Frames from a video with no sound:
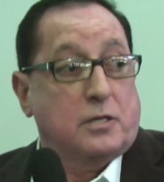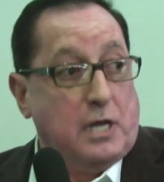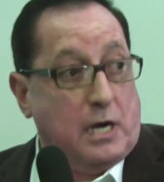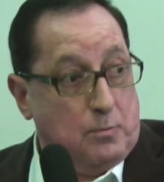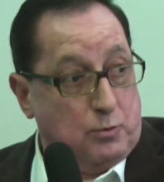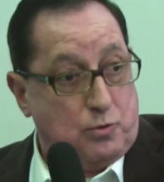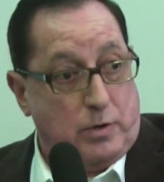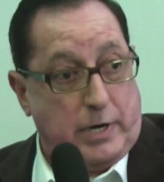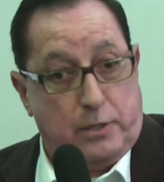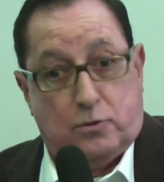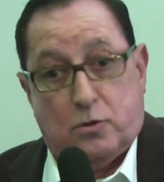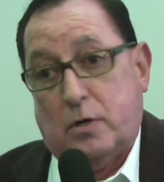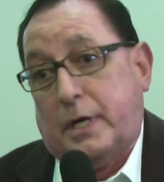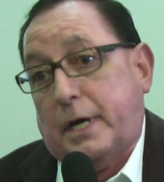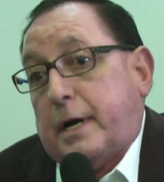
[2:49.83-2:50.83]
Tenemos un
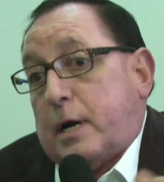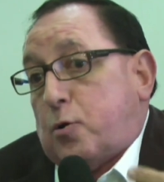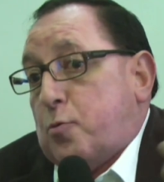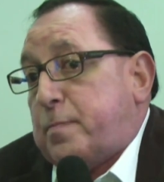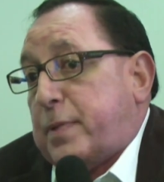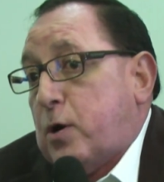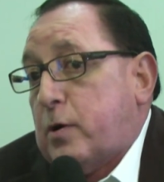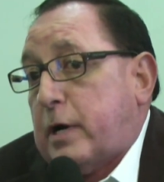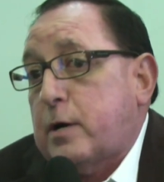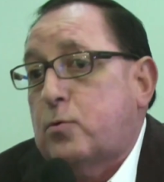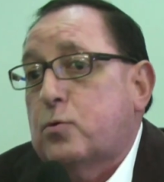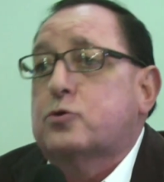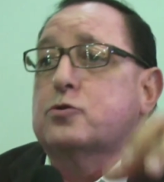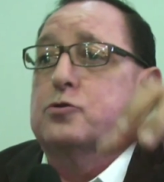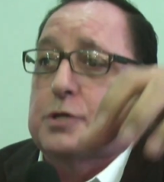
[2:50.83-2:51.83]
rector que recuperó
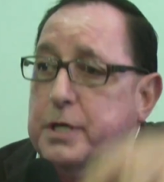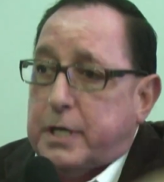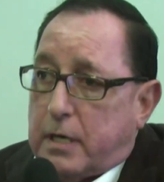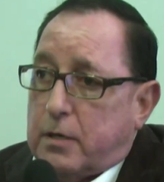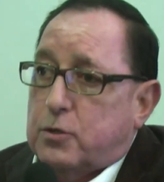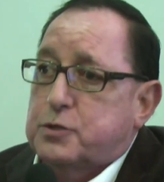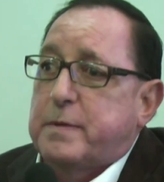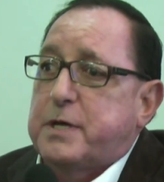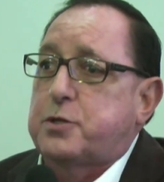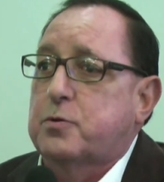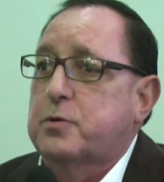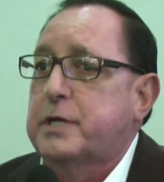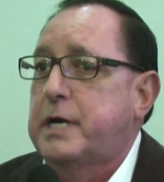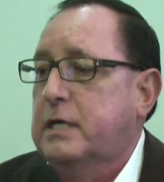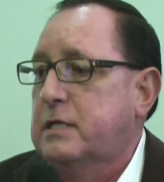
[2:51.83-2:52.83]
recursos y que los
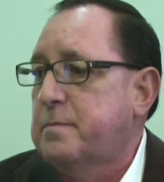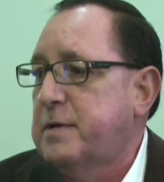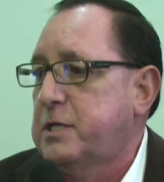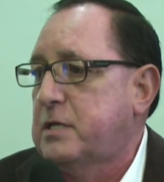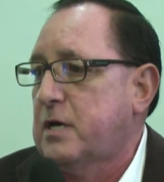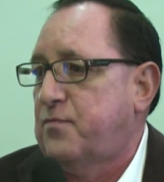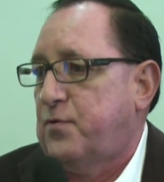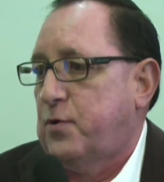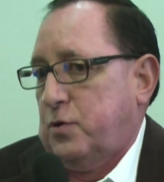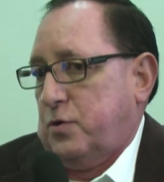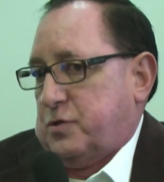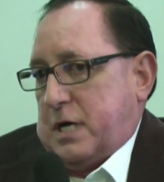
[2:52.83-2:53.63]
metió directamente al fondo.